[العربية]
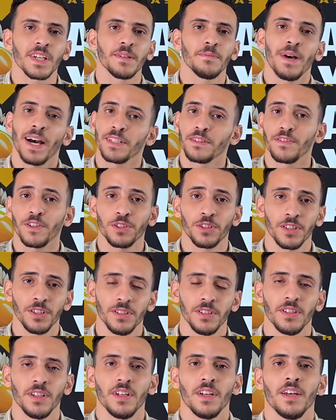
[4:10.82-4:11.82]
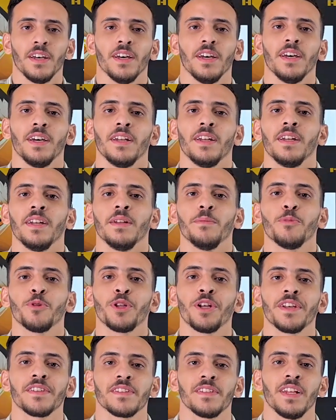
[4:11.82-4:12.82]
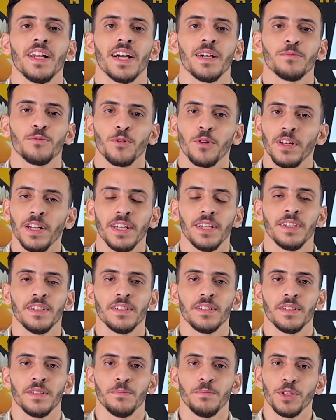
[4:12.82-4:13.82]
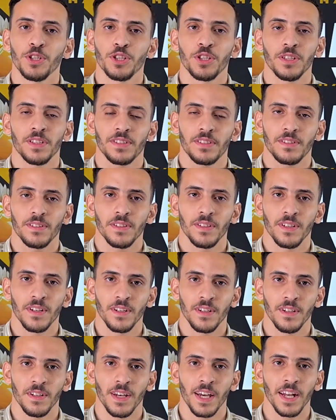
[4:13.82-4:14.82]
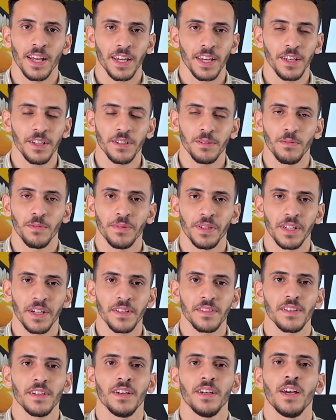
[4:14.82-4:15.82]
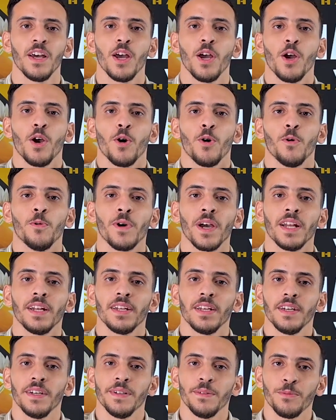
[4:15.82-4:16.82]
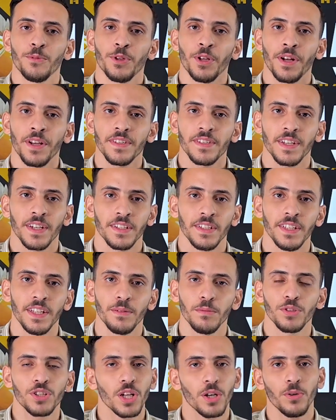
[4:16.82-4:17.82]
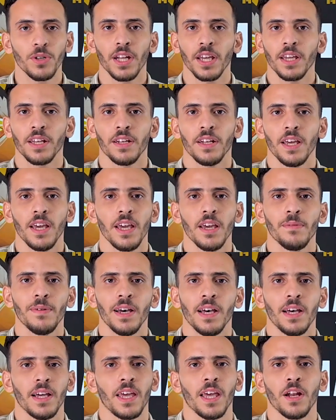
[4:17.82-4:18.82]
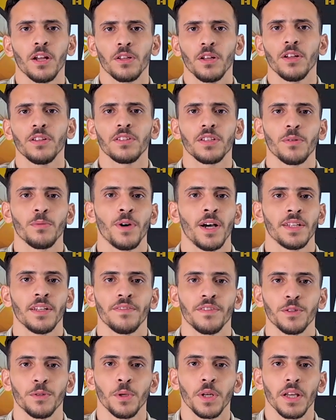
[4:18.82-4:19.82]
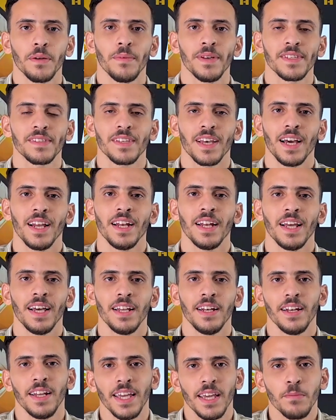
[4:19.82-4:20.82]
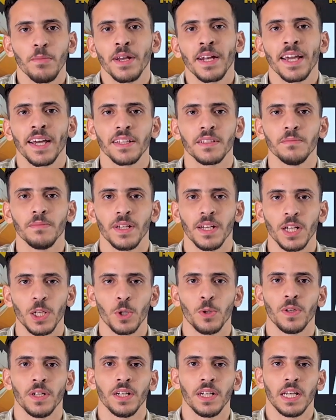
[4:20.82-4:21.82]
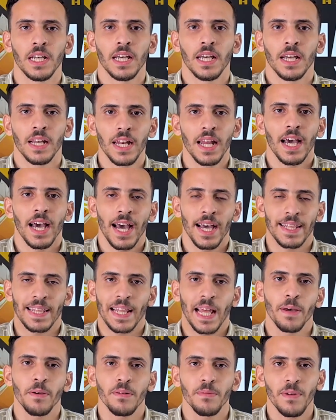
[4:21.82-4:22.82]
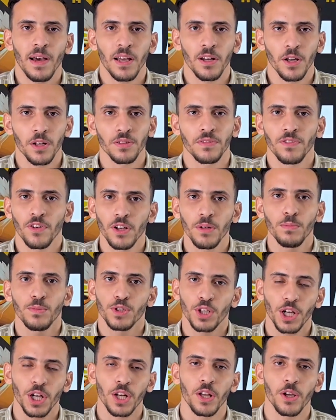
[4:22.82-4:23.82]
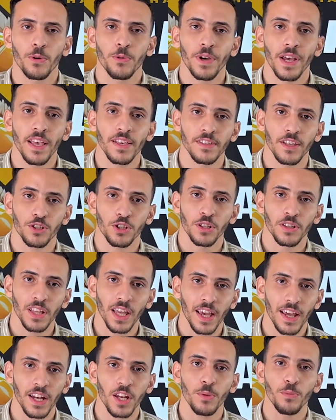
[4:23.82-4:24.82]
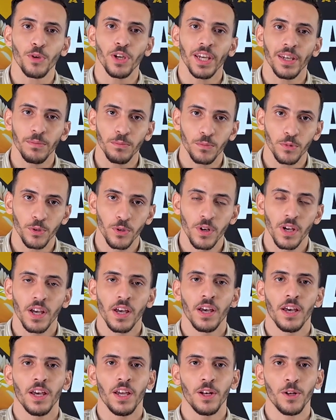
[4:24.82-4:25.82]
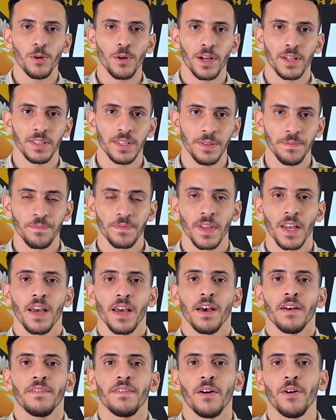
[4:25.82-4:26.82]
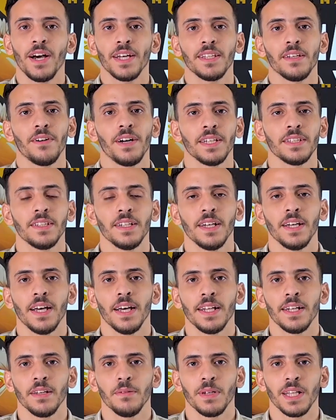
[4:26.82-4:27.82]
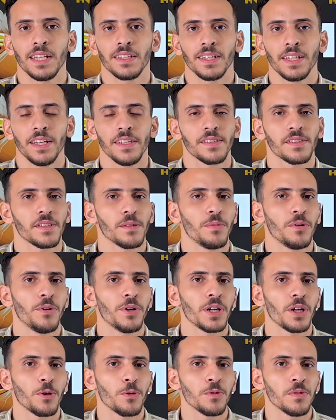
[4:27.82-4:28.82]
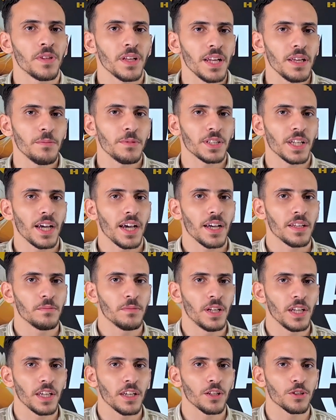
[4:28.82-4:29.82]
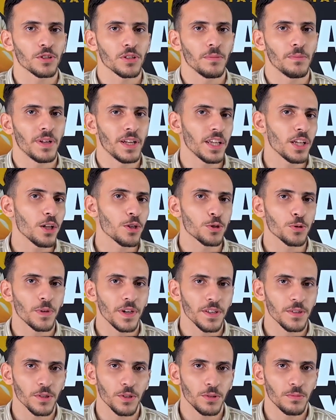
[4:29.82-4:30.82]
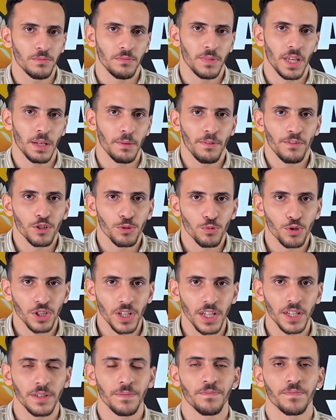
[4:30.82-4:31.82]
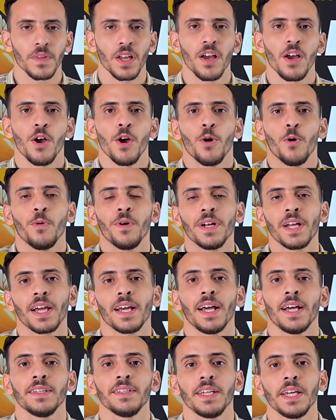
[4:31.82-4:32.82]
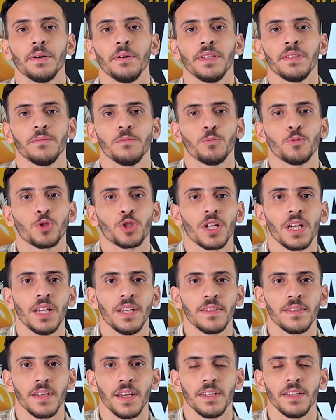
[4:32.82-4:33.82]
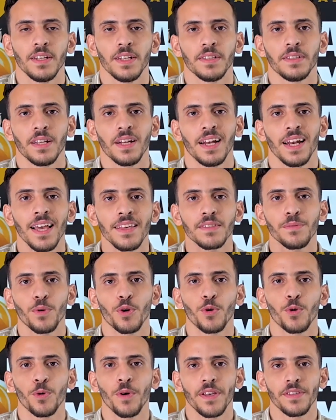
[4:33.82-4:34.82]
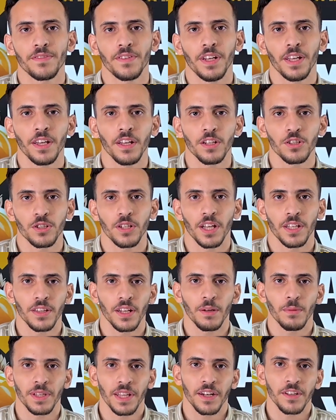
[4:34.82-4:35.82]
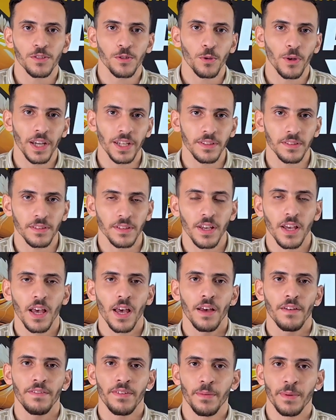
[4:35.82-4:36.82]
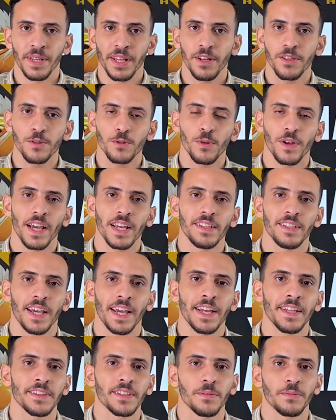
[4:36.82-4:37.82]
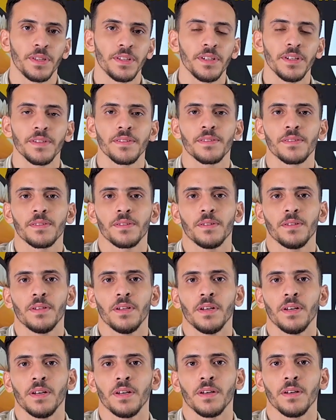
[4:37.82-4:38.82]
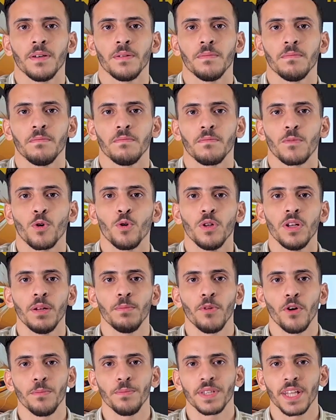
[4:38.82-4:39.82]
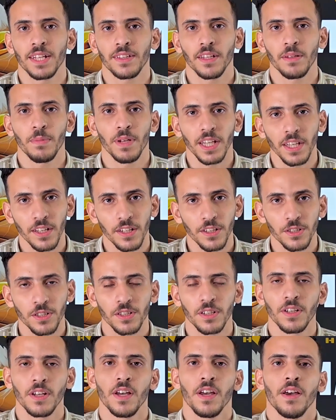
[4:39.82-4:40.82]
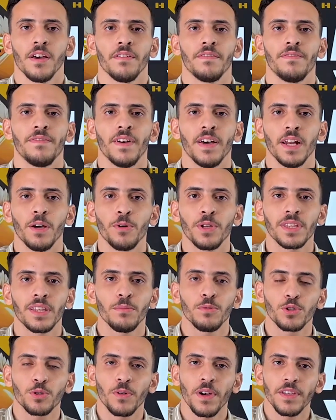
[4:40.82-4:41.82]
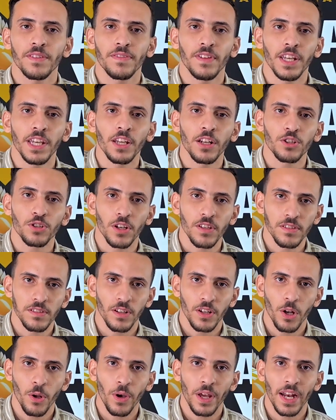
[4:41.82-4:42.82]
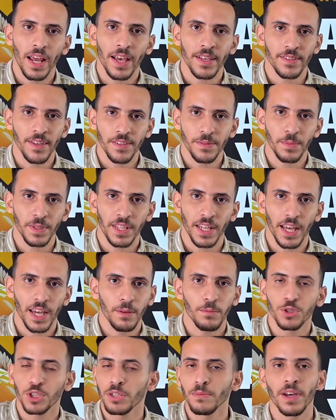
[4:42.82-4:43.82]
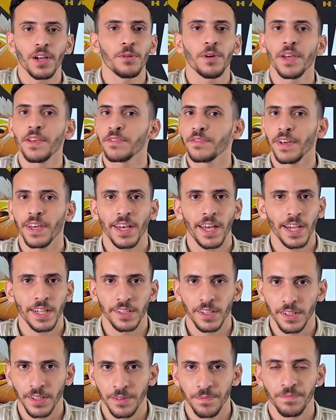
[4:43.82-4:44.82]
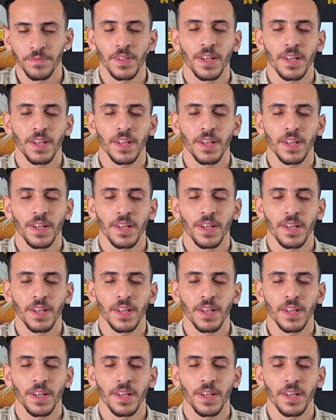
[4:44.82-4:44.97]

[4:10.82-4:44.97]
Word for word: بعد فتره المدرسه دي الحمد لله مشت آه، على خير من المدرسه وجالنا مدرسه جديده مش هقول لك ان هي بقى كانت اطيب واحده في الدنيا بس على الاقل هي بني ادمه اللي هو لا هتتعامل مع الاطفال بشكل كويس عشان تخليهم يحبوا اللغه دي فواحده واحده انا بدات احس طب هو انا كنت ليه متعقد من الانجليش طب ما الانجليش كويس اهو يعني مفيش مشكله وانا كان عندي كمان مشكله زياده ان انا لازم اكون كويس في الانجليش لان انا مدارس لغات فمدارس لغات يعني انت بتدرس آه كل المواد بتاعتك بالانجلش فلو انت مش كويس في الانجلش اصلا اللي هو الاساس بتاعك مش تبقى كويس في اي حاجه ثانيه